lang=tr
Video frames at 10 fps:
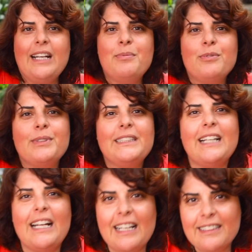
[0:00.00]
Hani bu
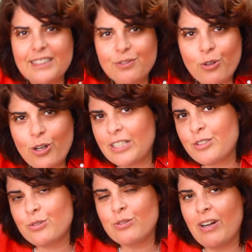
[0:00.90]
İtalyanların
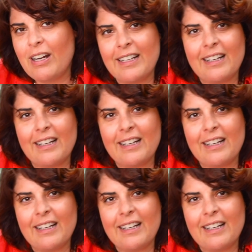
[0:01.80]
focaccia'sı var